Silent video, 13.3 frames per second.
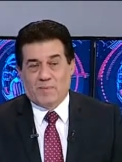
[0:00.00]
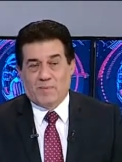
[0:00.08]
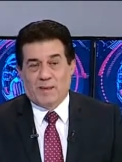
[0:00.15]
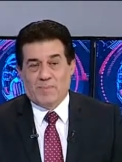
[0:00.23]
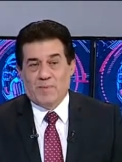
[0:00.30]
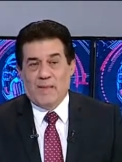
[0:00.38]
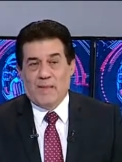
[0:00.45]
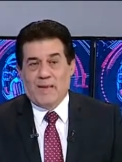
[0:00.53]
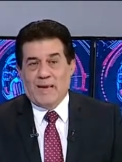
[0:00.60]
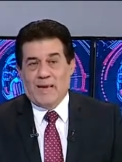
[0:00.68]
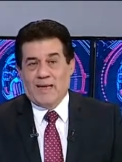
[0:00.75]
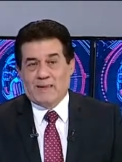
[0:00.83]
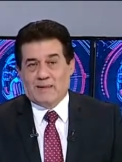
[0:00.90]
طبعا
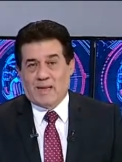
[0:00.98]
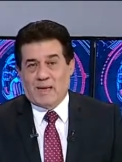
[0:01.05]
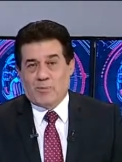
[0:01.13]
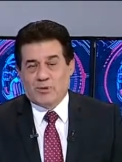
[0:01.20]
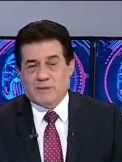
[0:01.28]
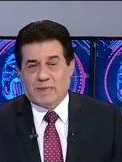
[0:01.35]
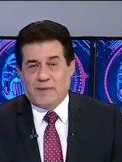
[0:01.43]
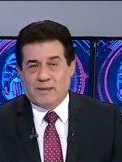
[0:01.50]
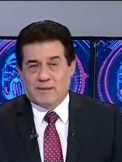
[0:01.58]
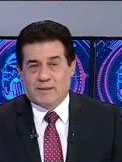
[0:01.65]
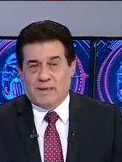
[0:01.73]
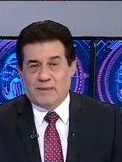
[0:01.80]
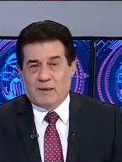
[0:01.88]
اهلي طرابلس
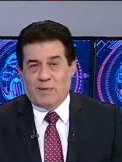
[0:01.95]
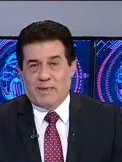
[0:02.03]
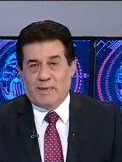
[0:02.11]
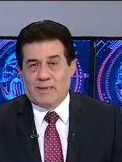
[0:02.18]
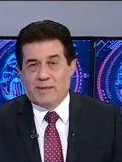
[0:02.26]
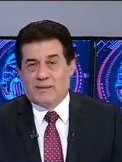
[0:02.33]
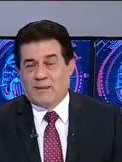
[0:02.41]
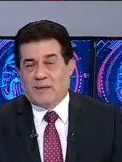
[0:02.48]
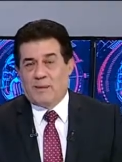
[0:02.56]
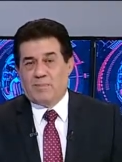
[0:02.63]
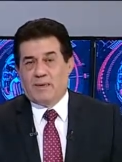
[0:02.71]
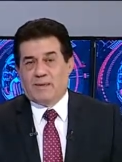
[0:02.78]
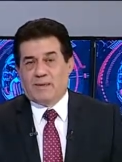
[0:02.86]
حضرتك توليت
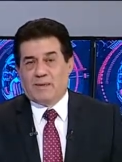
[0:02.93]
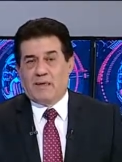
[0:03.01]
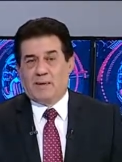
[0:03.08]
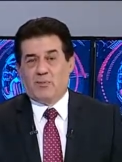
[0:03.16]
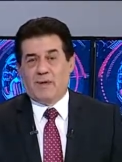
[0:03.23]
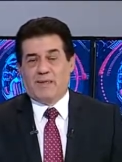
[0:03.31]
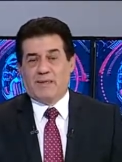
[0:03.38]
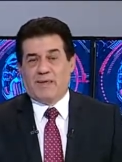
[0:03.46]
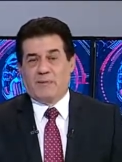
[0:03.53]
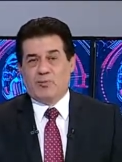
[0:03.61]
امر تدريبه هذا